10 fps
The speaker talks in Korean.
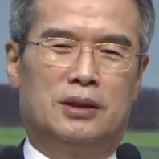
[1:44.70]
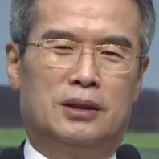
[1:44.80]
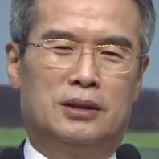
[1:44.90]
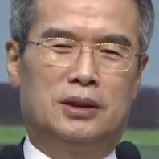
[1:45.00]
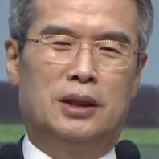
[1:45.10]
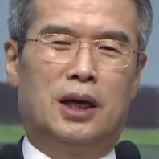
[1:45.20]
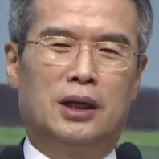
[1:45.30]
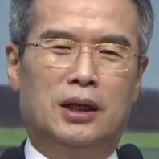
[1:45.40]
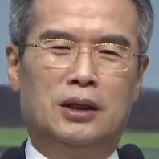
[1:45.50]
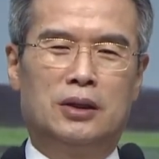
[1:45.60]
신앙
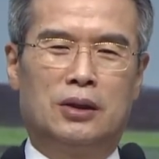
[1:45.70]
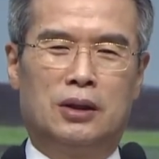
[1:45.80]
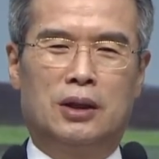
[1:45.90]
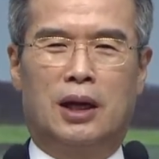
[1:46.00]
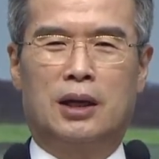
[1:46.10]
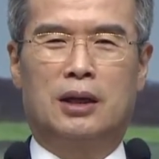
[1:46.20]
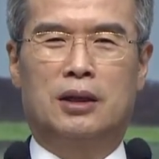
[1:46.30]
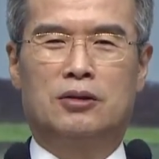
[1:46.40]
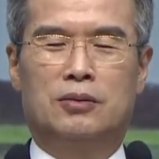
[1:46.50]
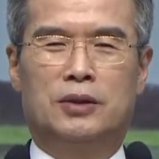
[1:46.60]
인격을 갖게
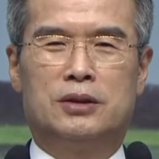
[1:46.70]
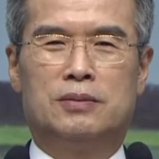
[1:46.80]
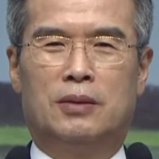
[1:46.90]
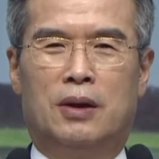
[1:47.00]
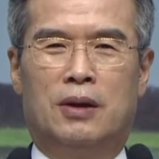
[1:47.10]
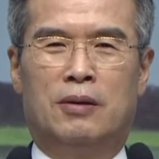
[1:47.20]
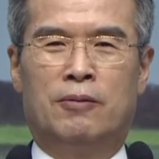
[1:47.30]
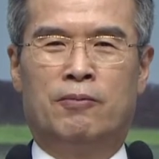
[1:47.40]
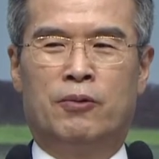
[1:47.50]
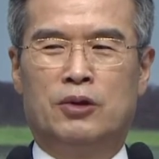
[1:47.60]
된 줄 믿습니다.
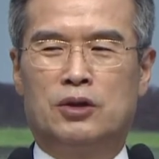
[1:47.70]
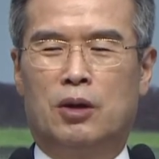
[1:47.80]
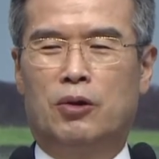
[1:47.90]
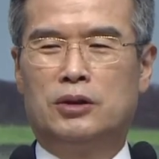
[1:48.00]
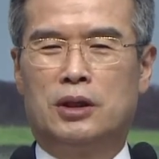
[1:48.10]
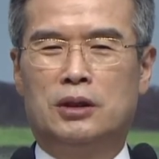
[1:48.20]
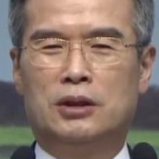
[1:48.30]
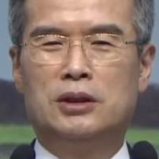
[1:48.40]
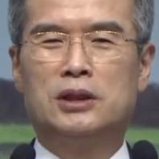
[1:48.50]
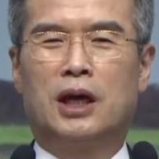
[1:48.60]
세 번째는
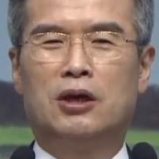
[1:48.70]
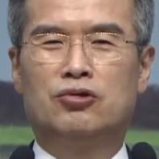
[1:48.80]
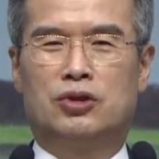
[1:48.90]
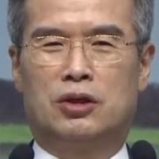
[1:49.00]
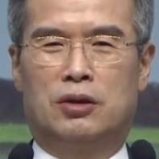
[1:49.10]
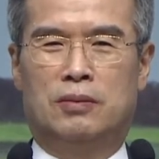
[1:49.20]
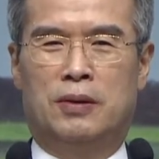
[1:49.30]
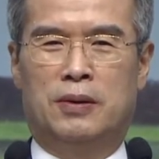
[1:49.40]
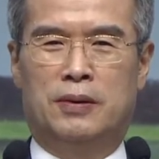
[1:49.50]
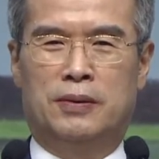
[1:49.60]
은사를 주시는 겁니다.
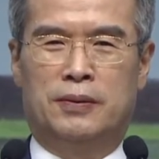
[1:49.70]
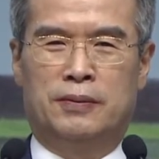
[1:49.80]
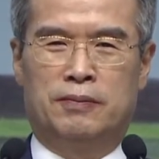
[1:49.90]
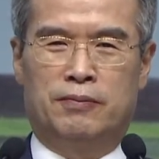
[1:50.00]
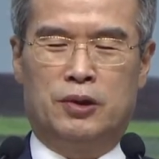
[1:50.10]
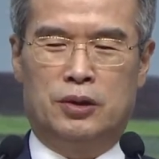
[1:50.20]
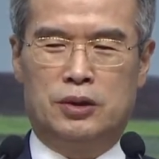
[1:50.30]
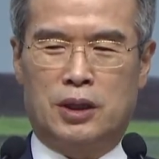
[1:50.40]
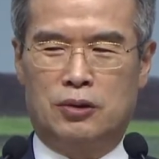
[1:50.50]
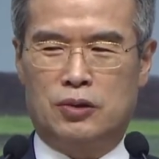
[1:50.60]

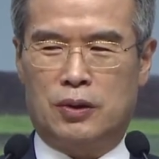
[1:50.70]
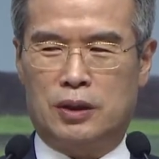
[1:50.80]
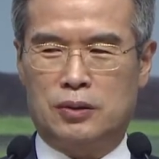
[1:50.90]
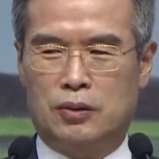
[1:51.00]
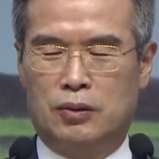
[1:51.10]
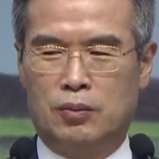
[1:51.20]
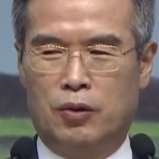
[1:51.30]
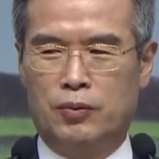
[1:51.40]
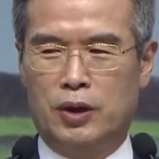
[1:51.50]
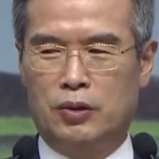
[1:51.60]
은사를 주어가지고
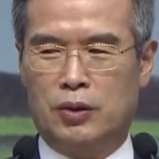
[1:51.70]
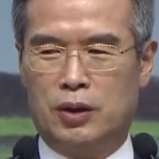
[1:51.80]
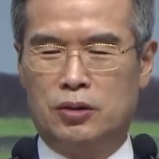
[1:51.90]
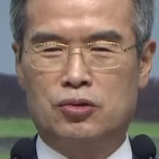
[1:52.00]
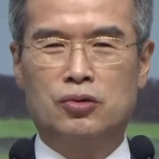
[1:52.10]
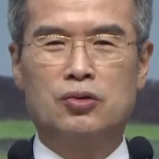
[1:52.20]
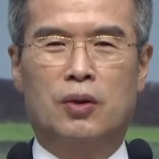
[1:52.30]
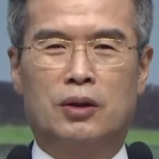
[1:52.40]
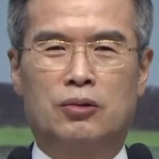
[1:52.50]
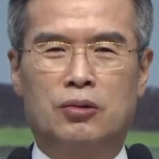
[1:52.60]
몸된 교회를
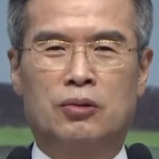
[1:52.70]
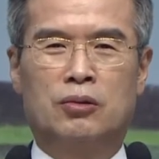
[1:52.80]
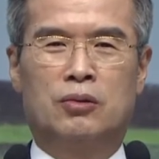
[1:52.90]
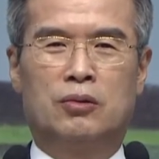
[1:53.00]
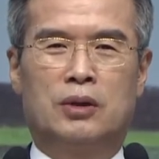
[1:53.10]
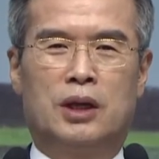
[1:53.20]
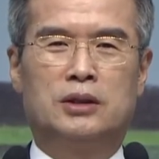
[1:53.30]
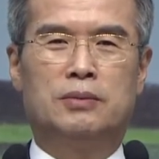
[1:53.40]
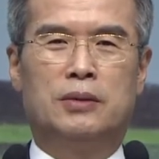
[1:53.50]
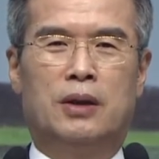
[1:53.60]
충성하도록
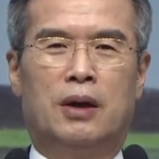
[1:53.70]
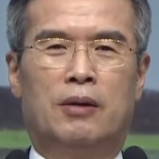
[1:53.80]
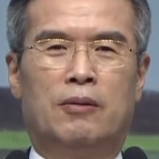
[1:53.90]
하십니다.